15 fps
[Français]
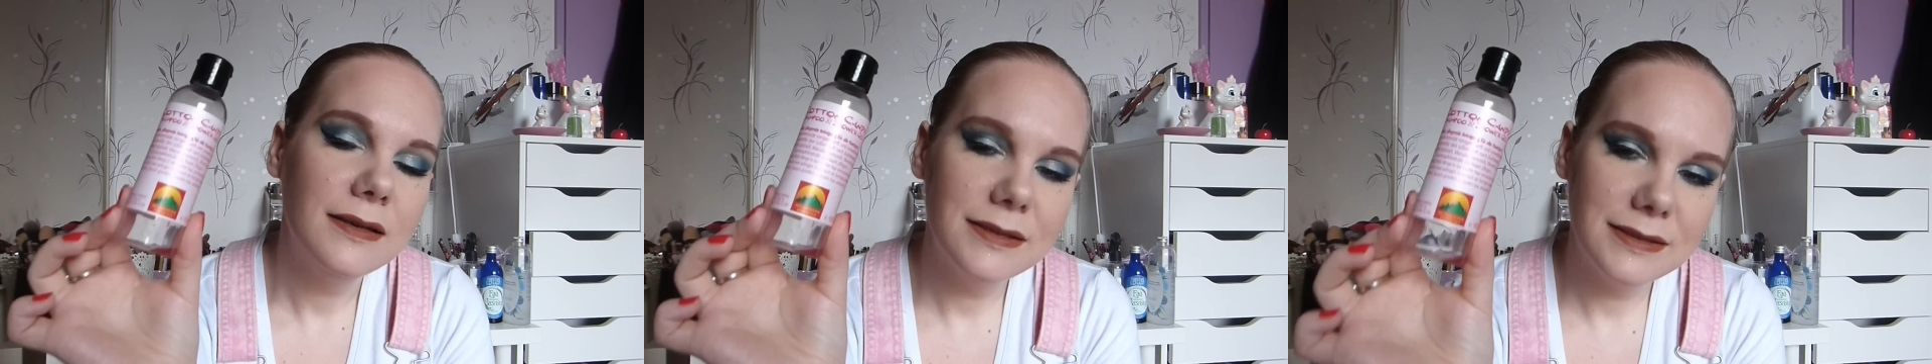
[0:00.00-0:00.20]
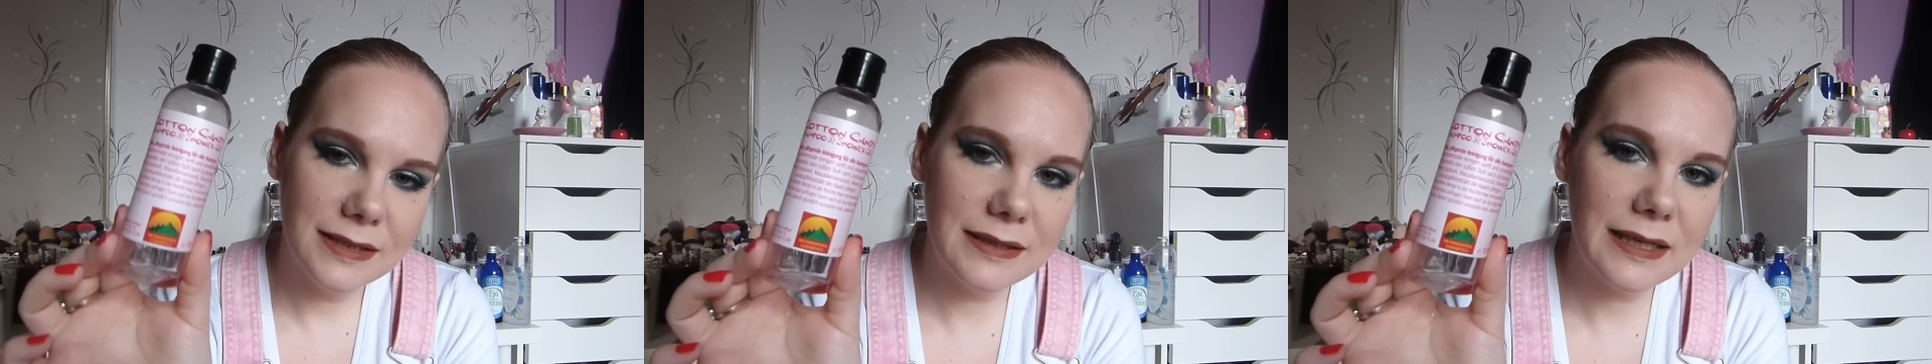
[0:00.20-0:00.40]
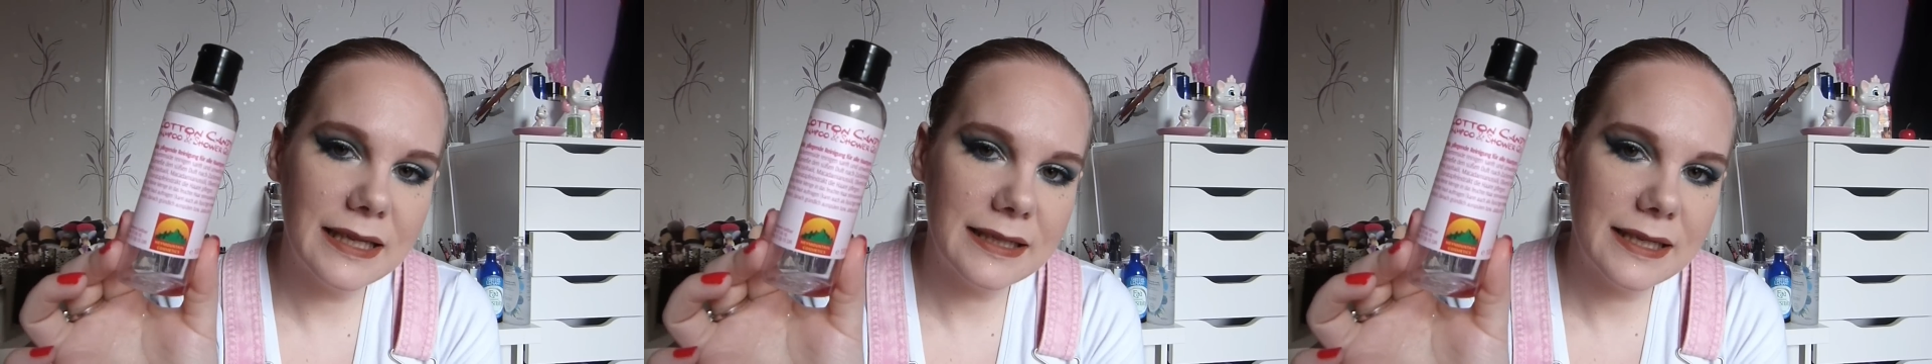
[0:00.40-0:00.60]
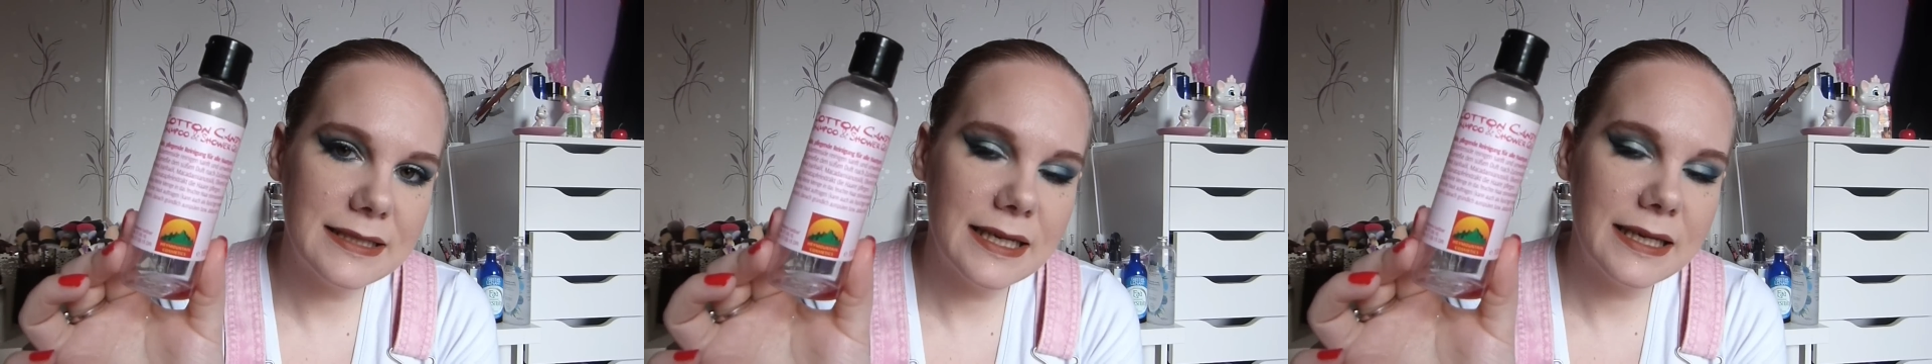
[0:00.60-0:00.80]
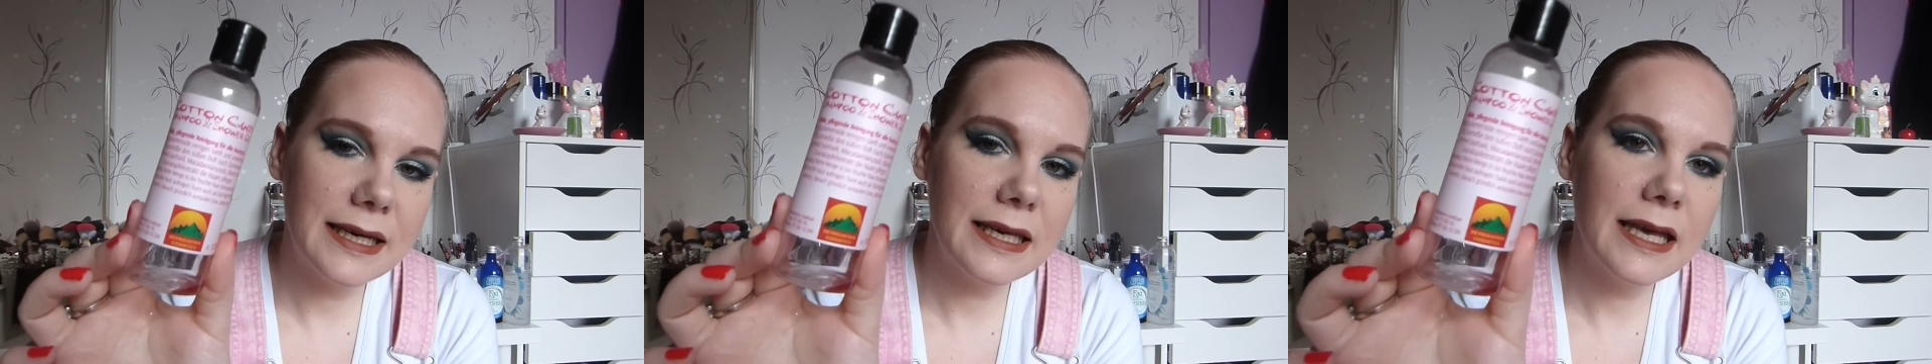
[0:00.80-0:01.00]
C'est très, très
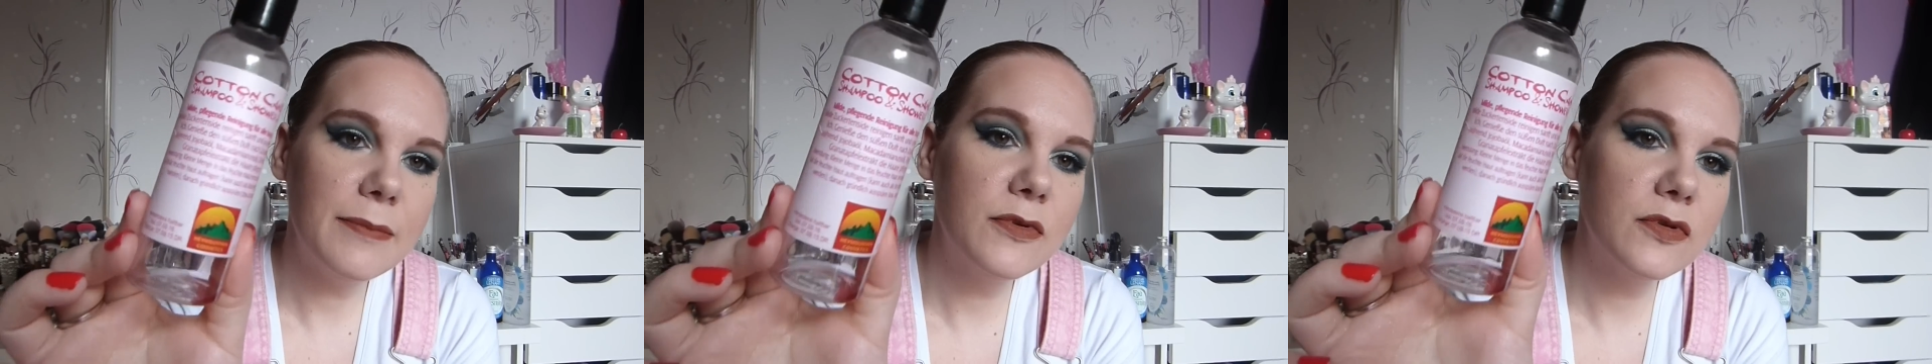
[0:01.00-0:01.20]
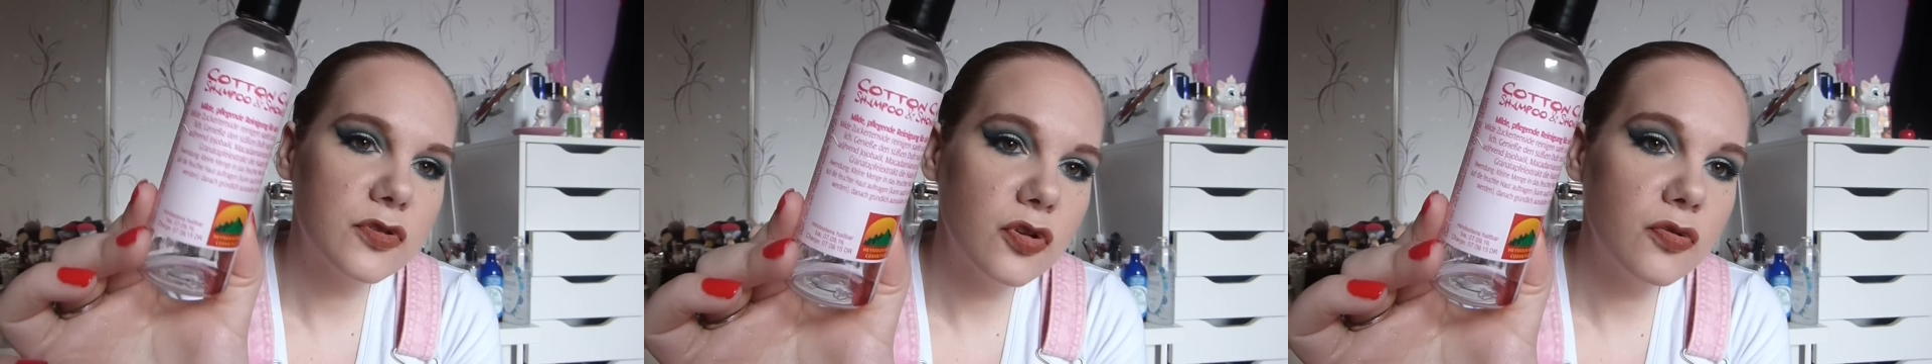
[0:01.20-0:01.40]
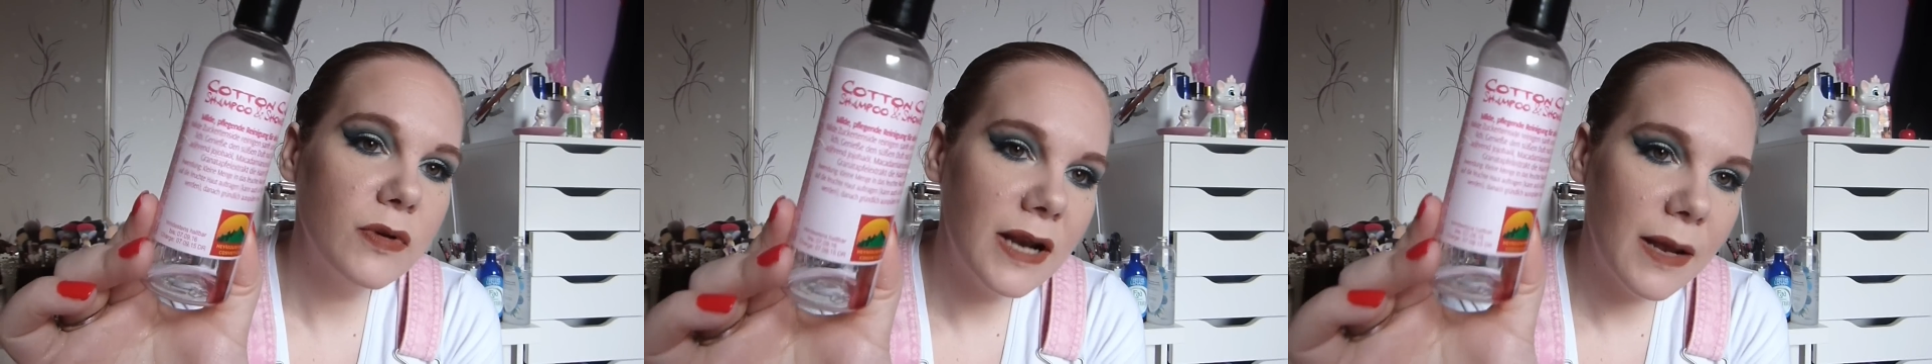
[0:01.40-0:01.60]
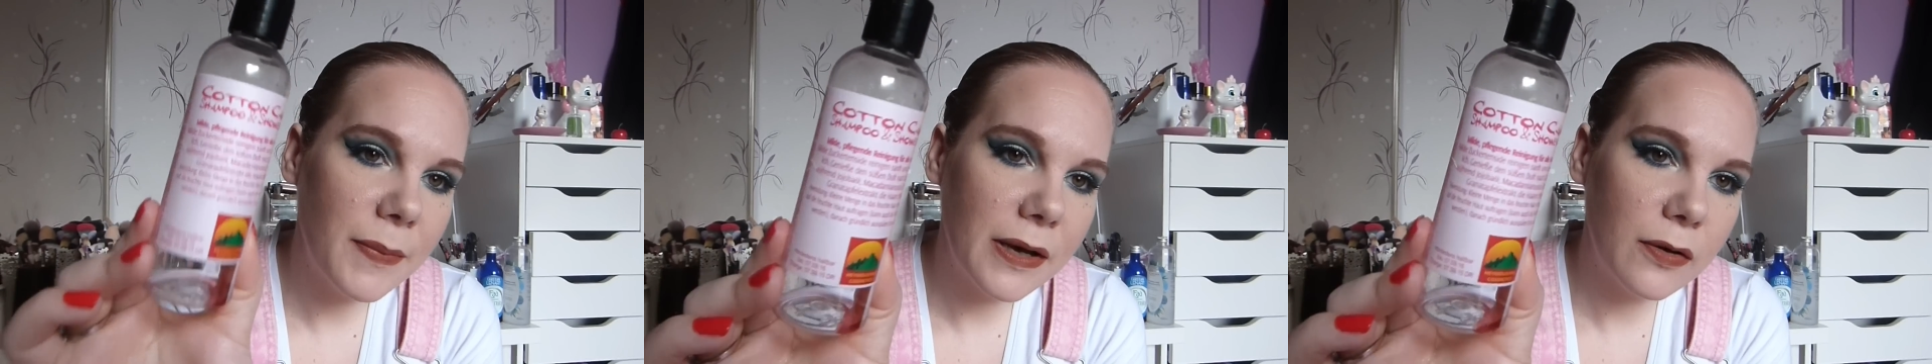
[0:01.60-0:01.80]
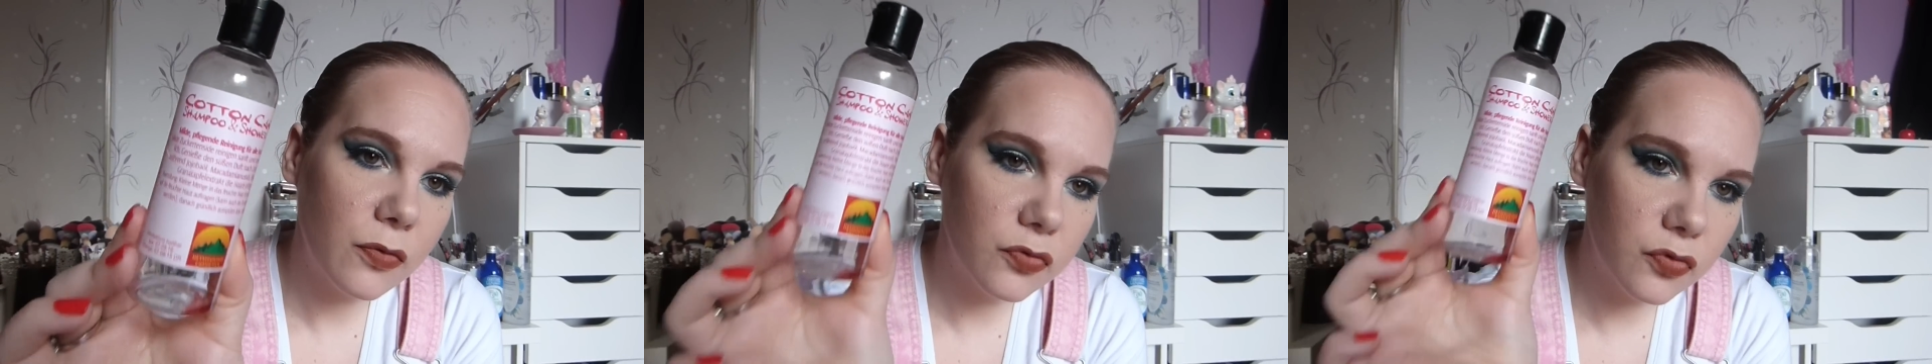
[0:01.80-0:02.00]
agréable. Celui-là,
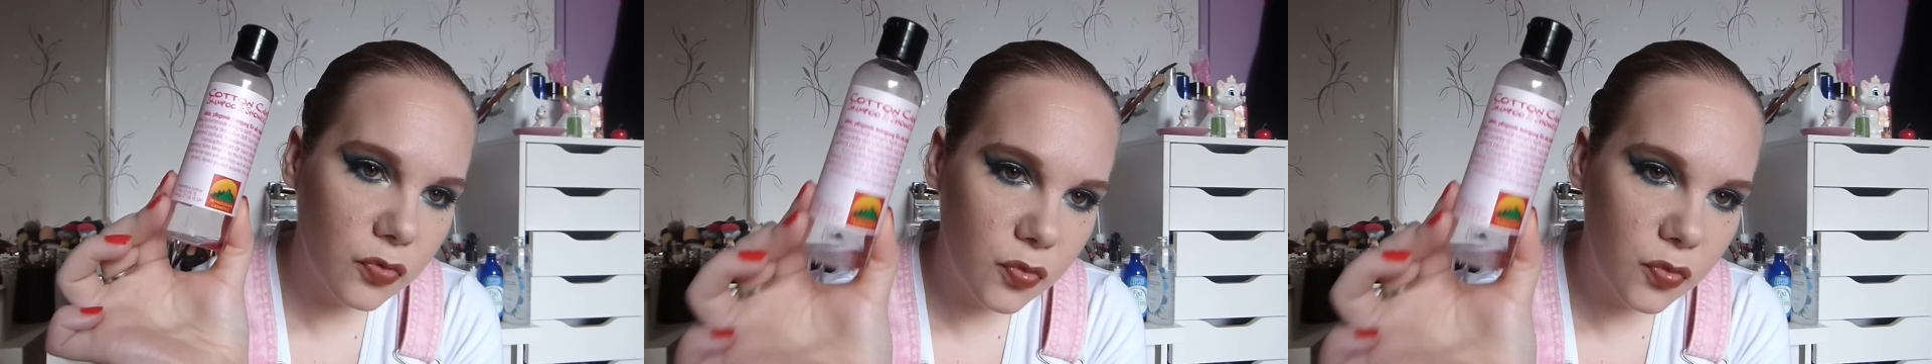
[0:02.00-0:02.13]
par contre,